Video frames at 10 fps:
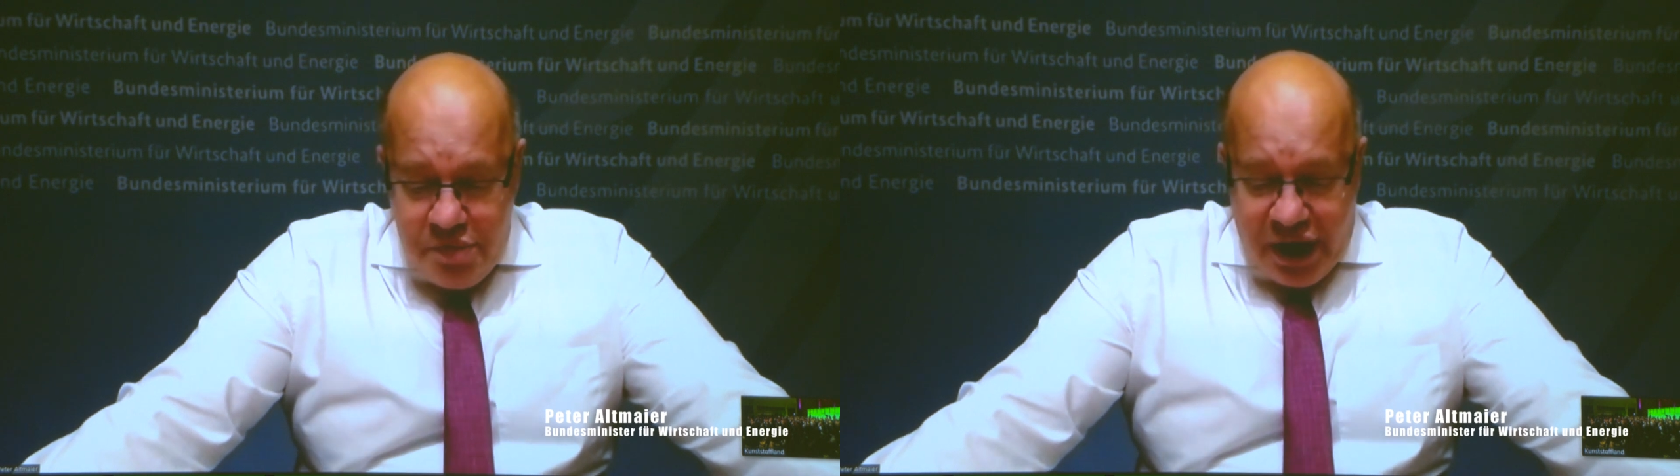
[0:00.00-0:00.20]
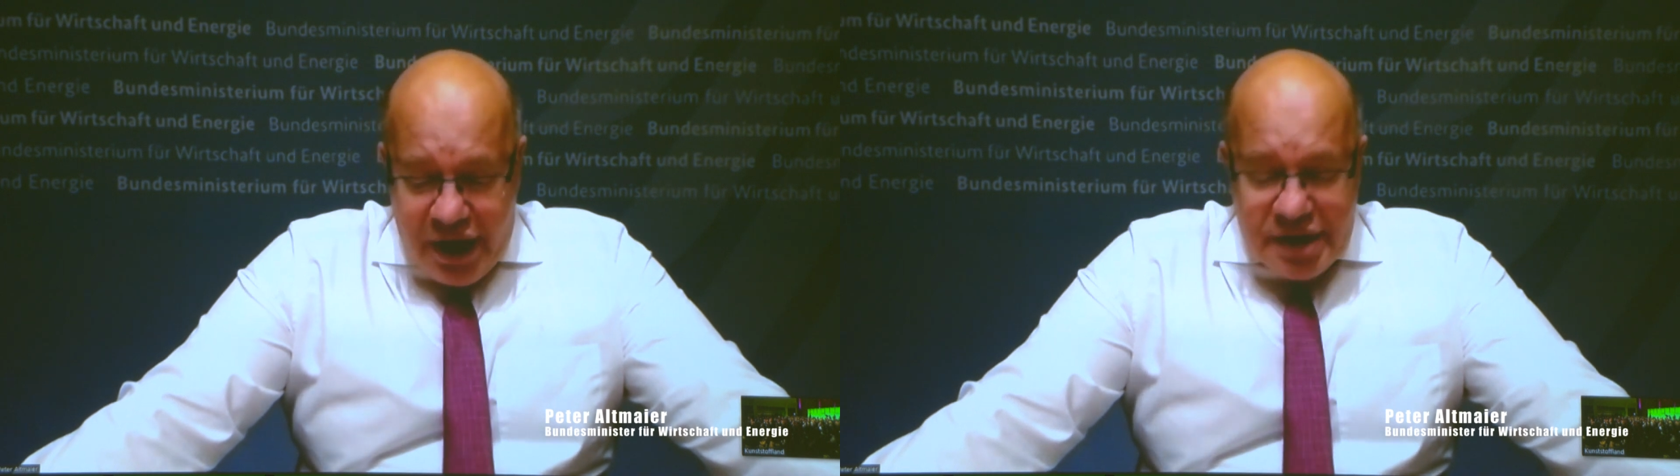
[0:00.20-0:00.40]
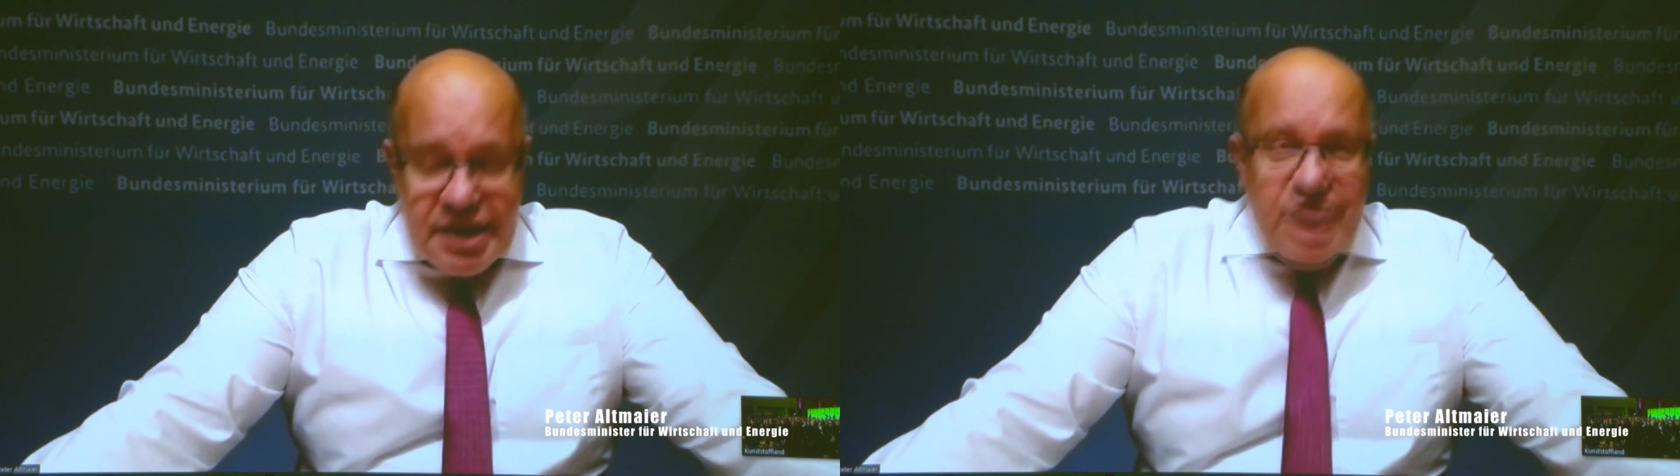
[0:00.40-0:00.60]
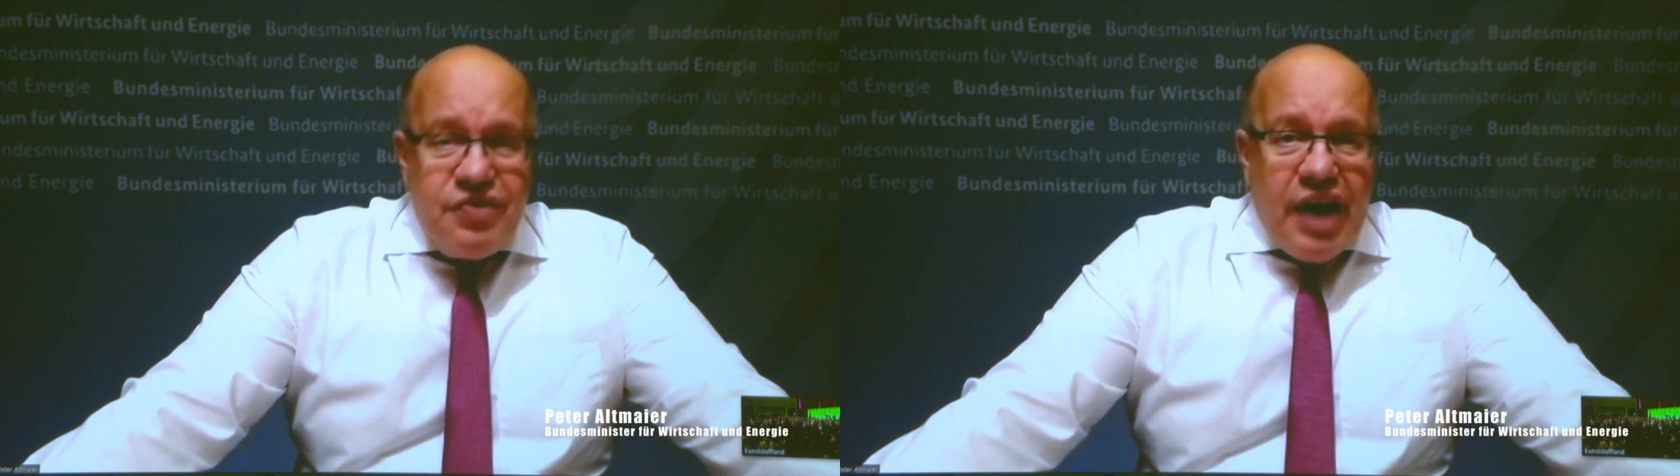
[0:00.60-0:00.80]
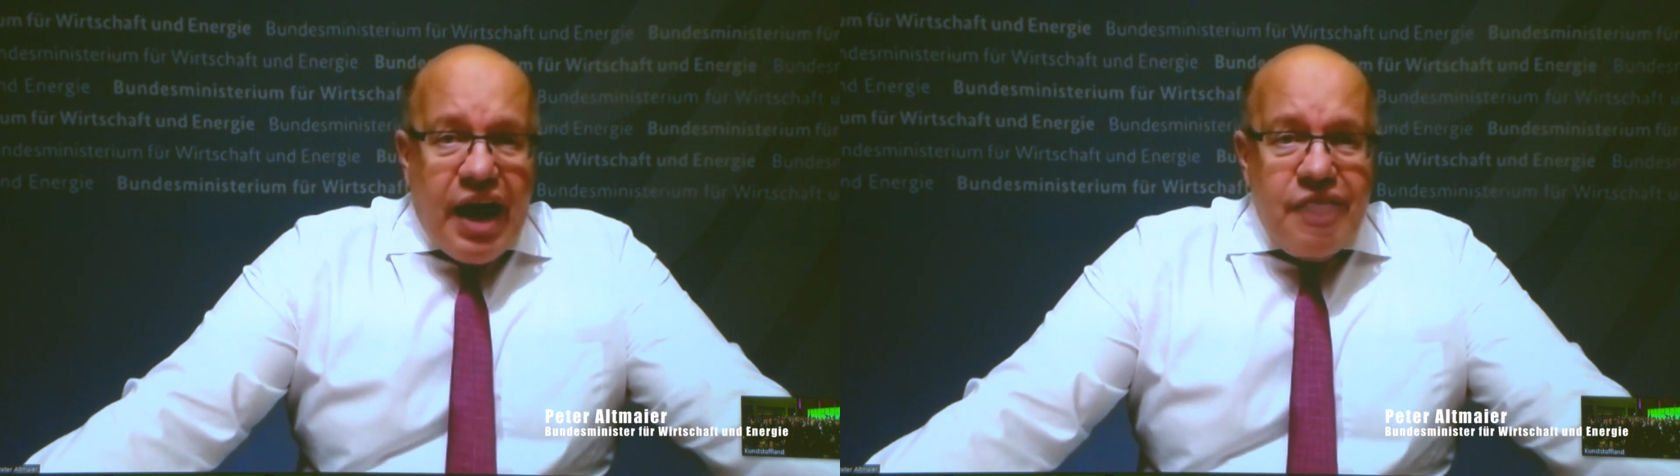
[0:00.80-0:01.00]
mit einer
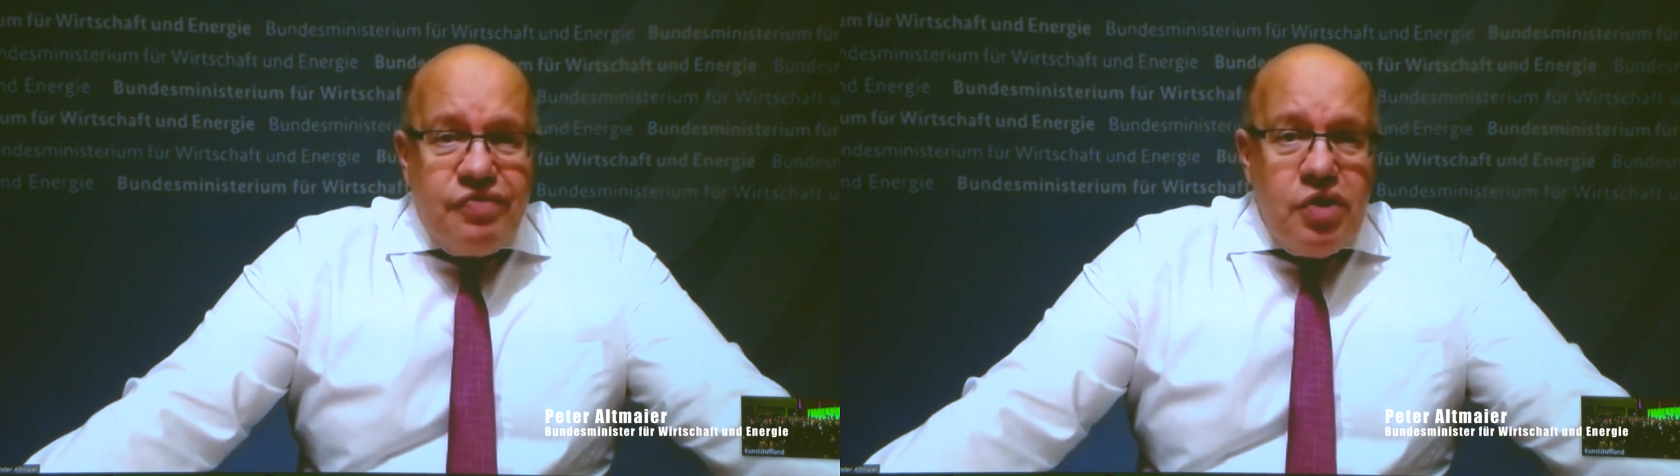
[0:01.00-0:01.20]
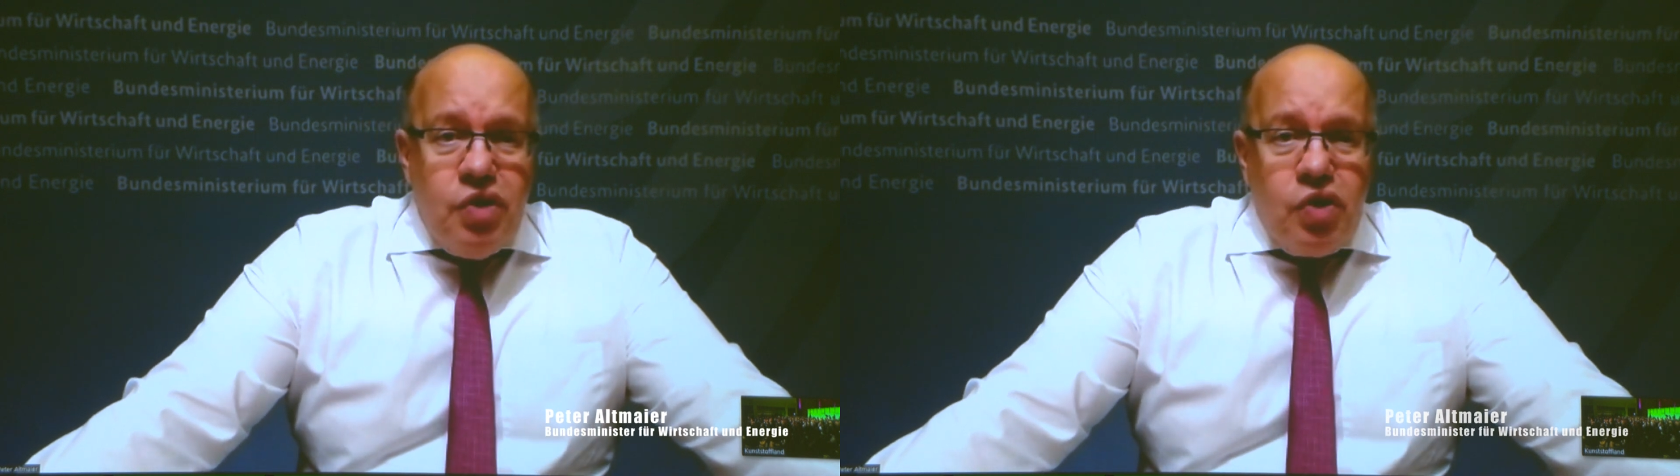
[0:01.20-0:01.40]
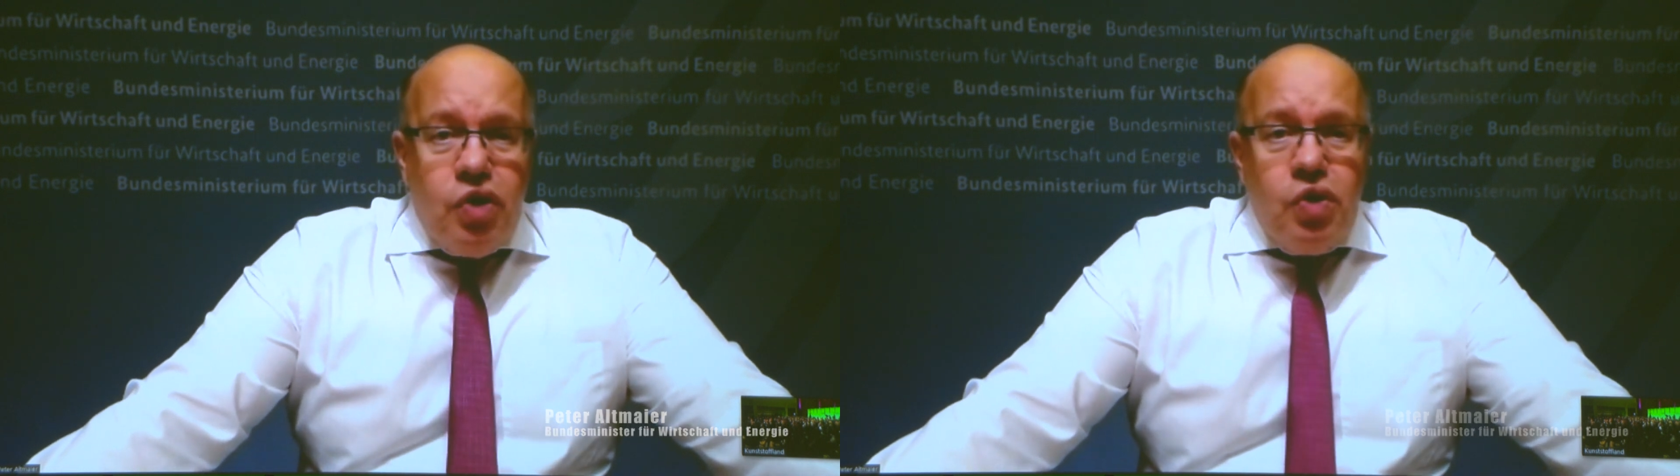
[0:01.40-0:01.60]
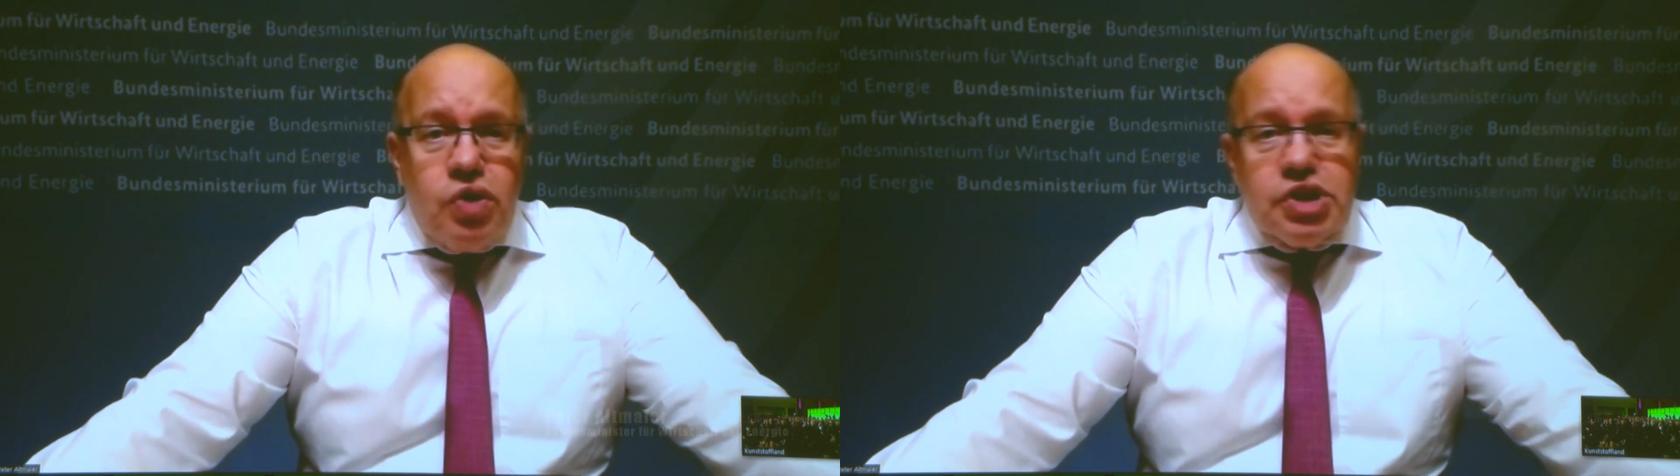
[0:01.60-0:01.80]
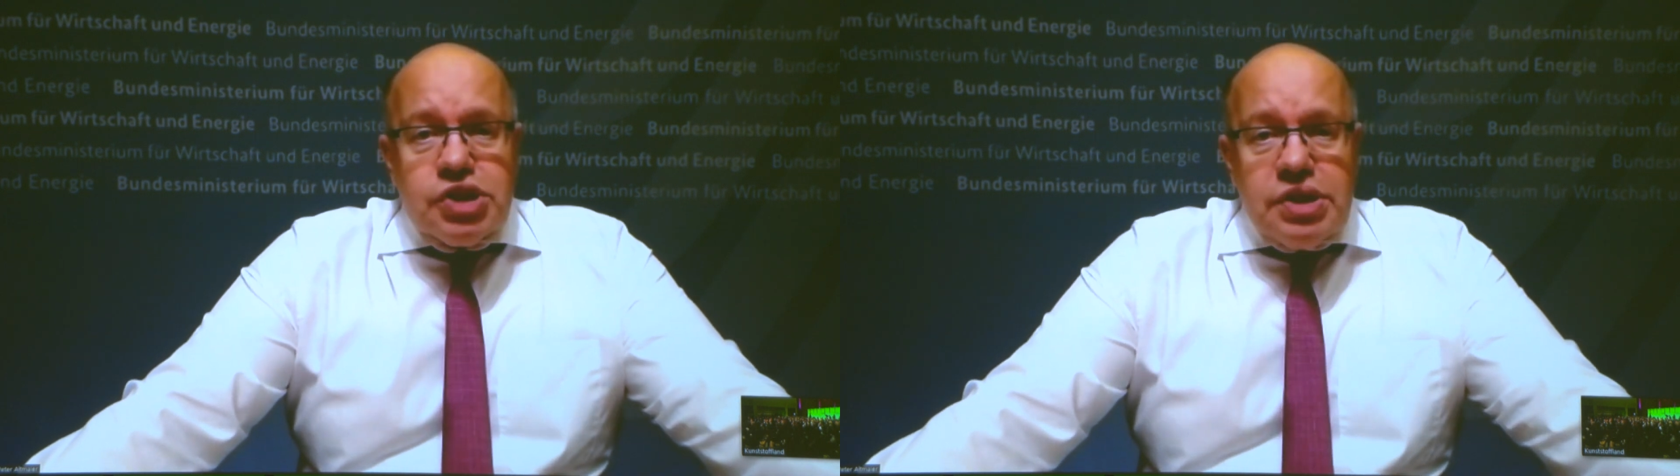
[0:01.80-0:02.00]
tiefgreifenden
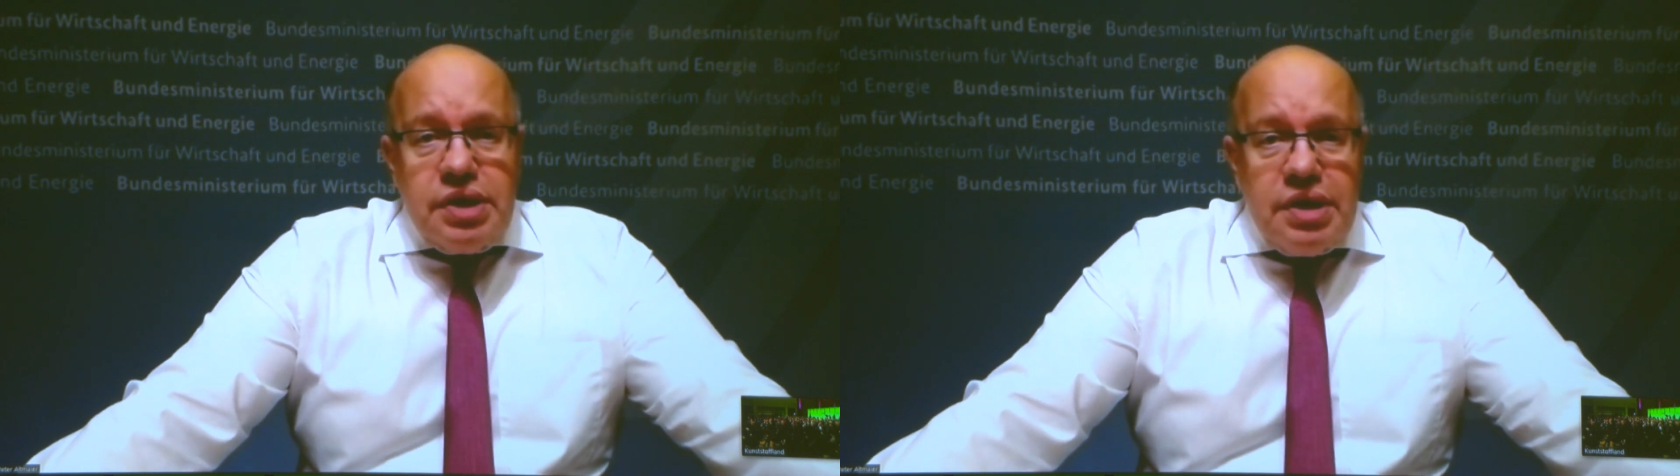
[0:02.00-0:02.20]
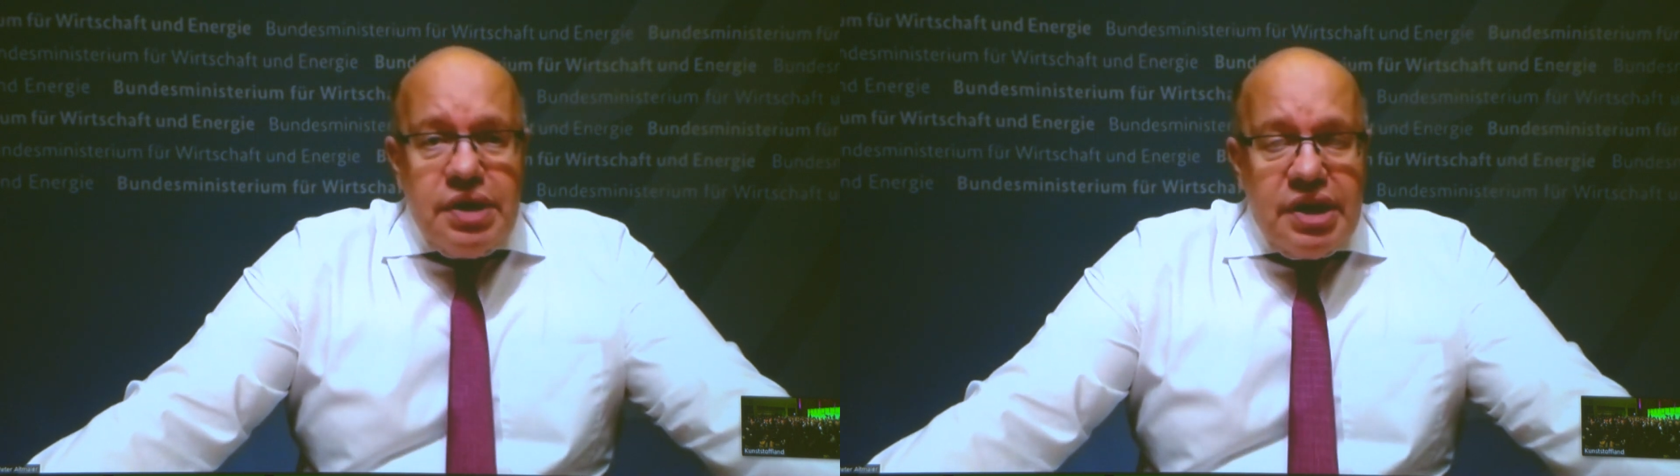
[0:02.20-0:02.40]
ökologischen